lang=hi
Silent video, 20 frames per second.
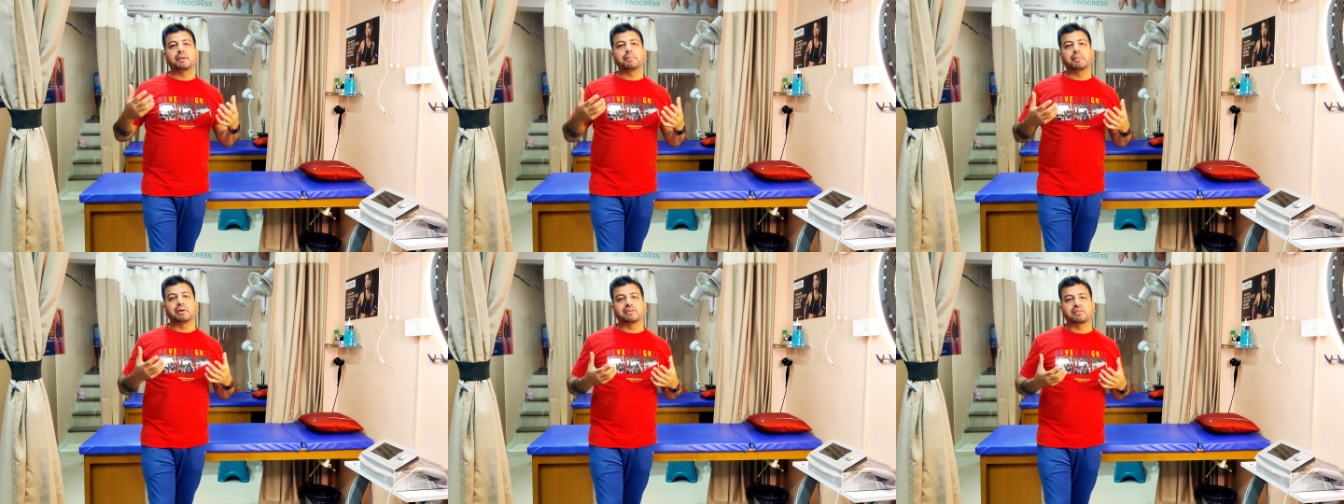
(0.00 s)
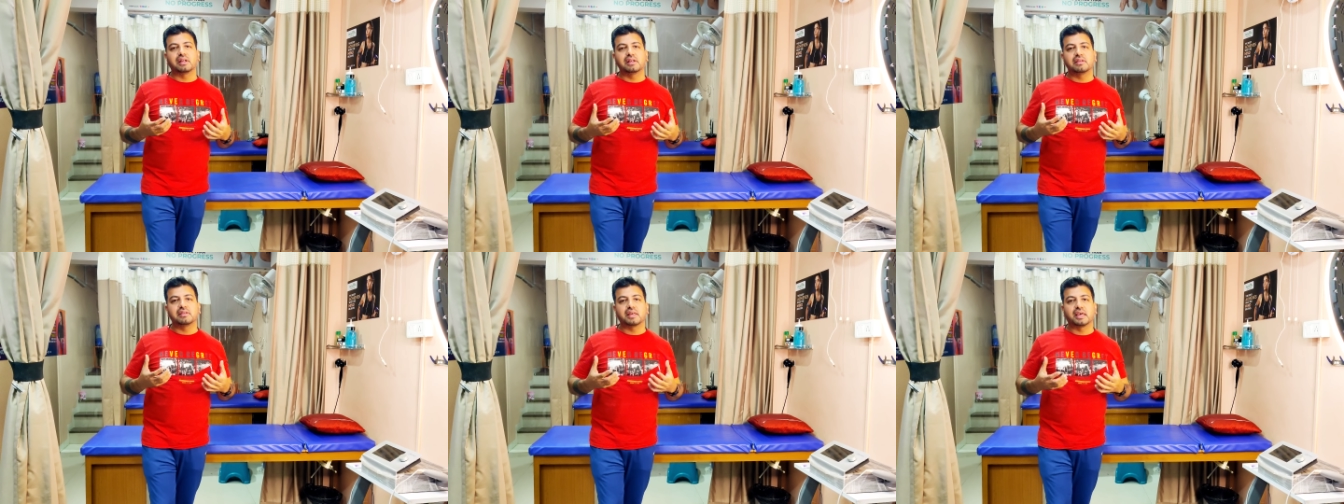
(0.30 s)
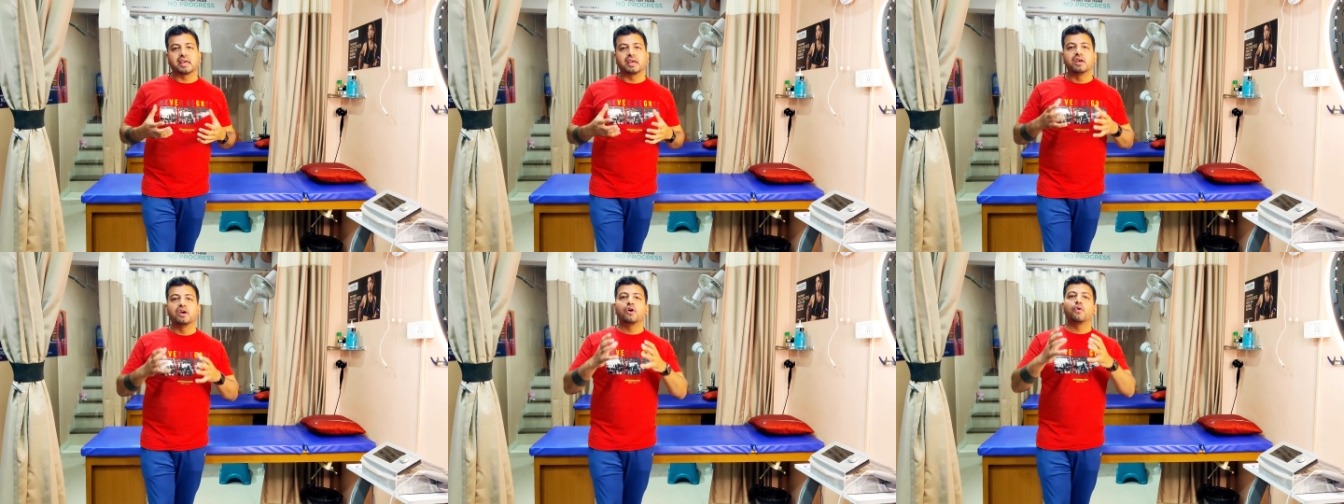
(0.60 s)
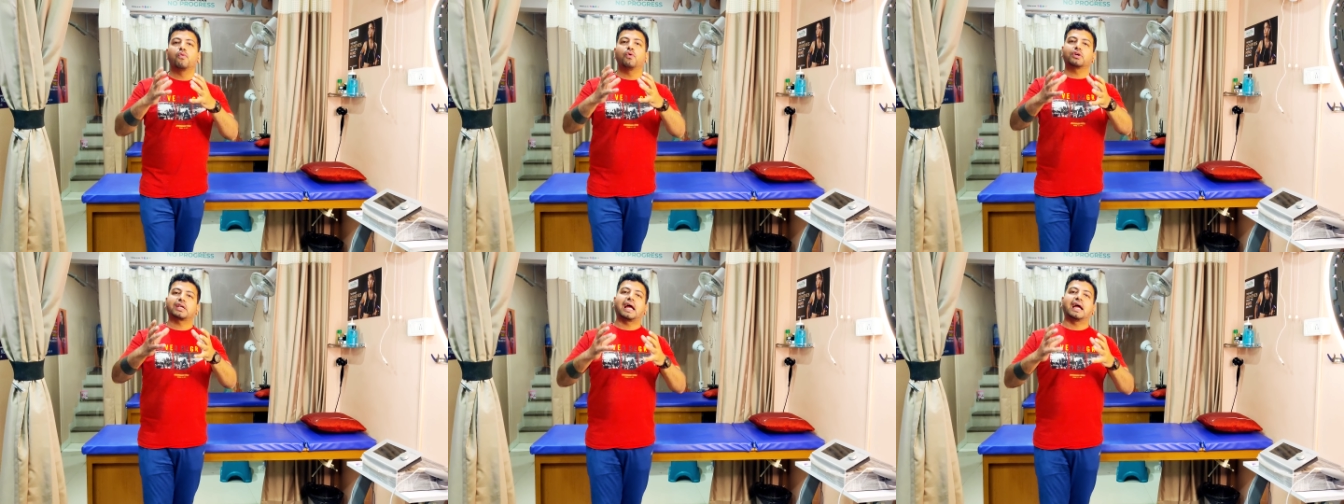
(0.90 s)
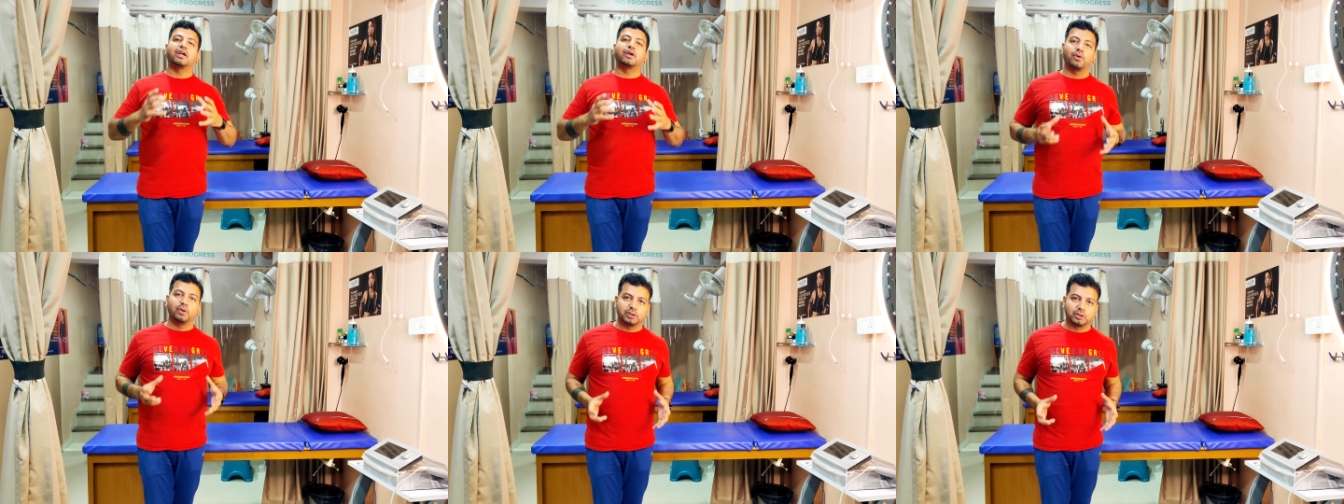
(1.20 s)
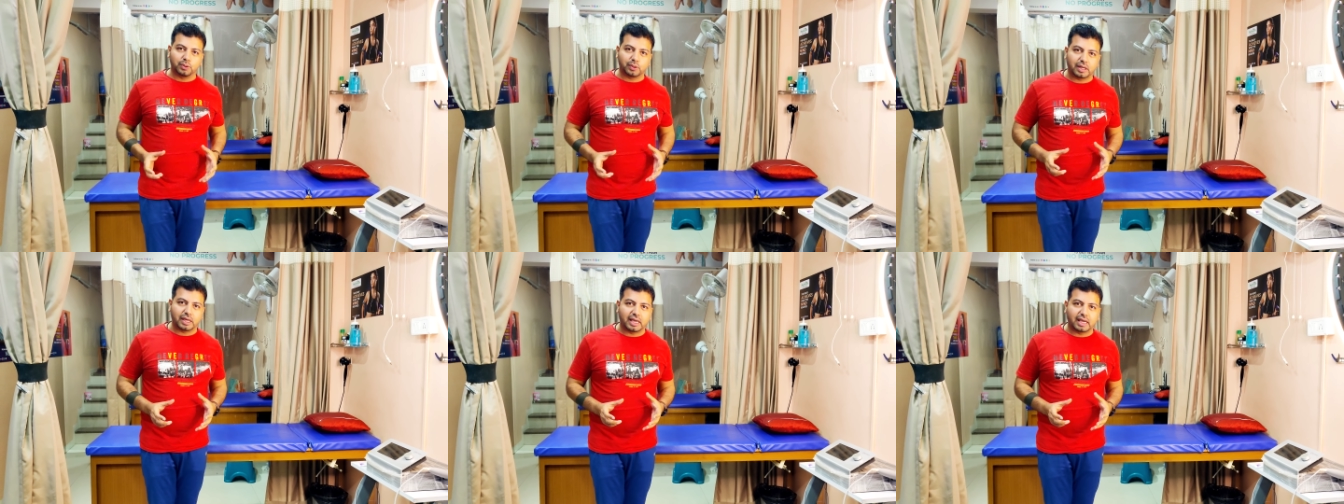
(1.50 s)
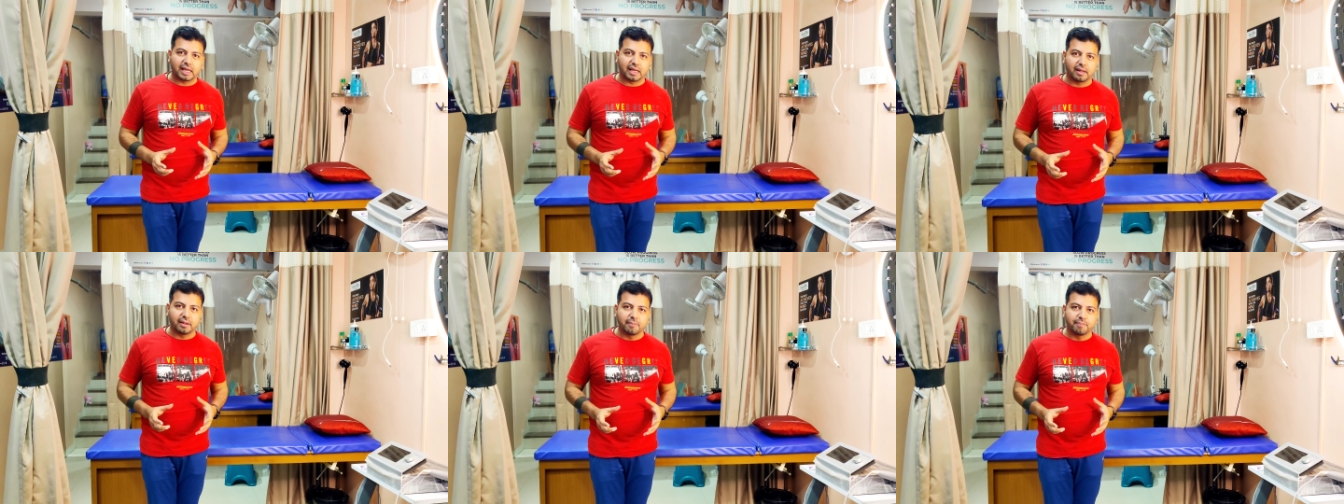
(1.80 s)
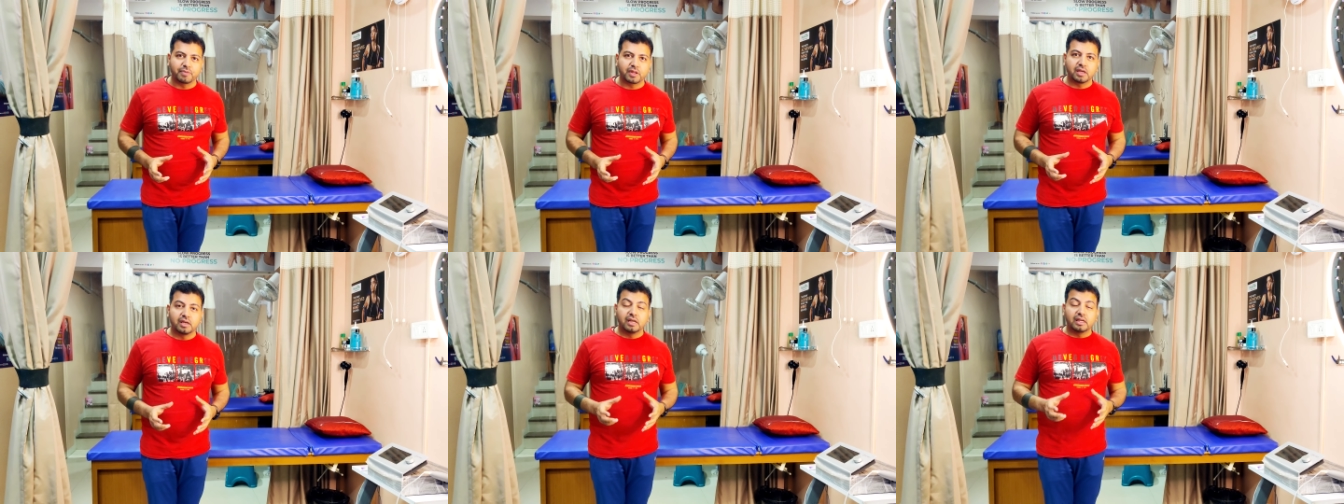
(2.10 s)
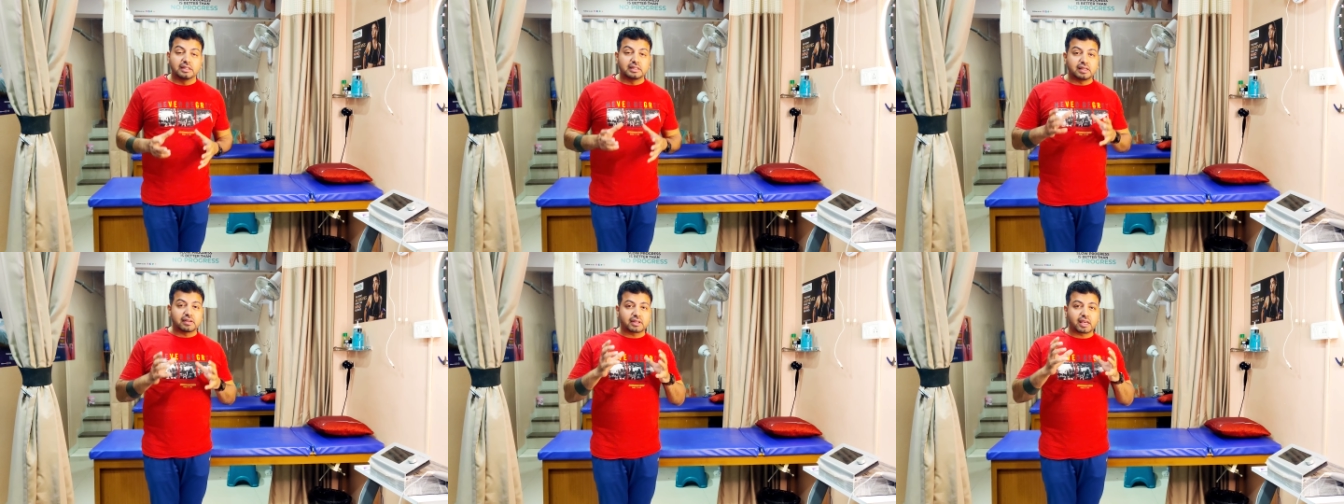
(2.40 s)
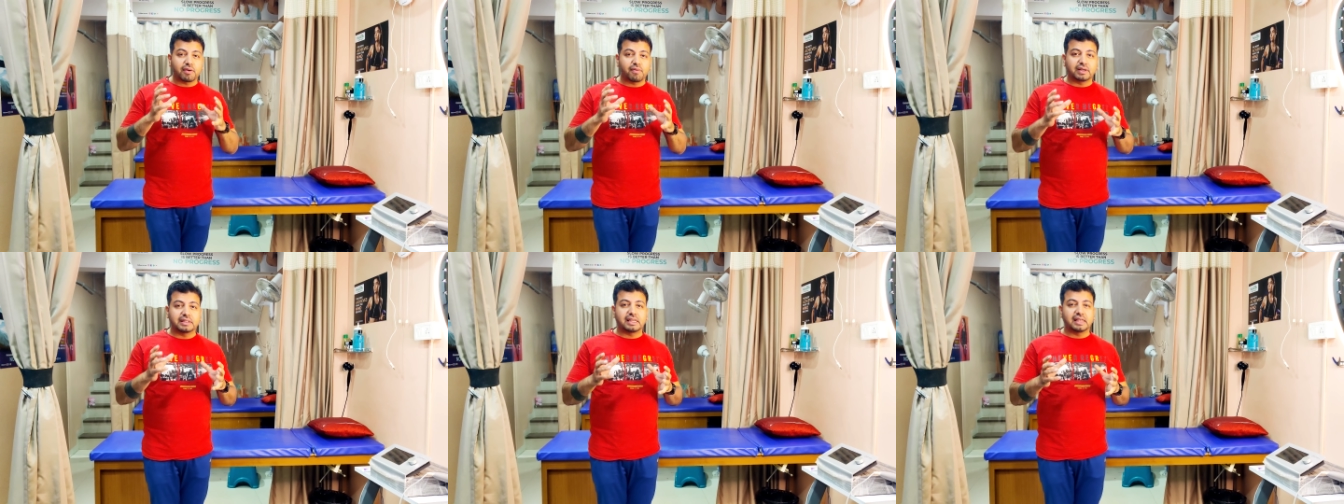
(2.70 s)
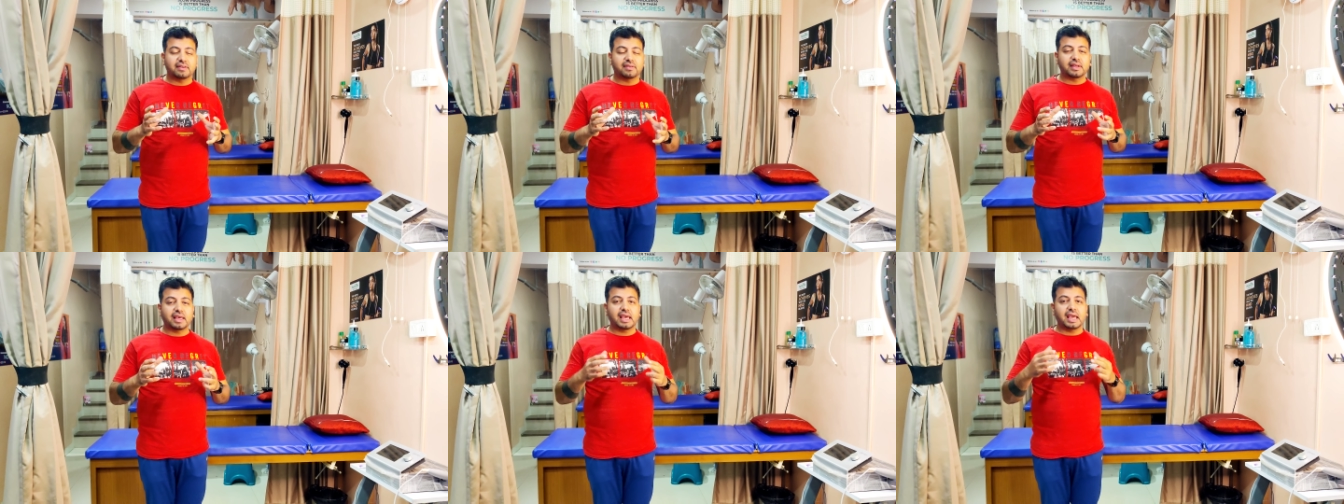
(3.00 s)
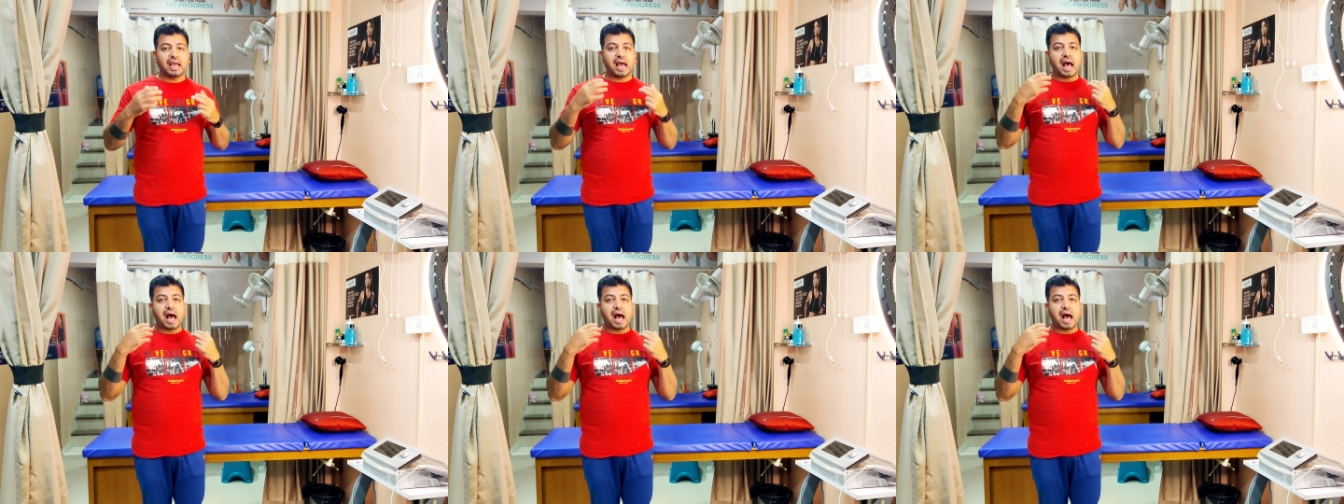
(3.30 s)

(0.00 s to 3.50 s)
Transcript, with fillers: की मसल्स है वो टाइट हो चुकी है जिसके वजह से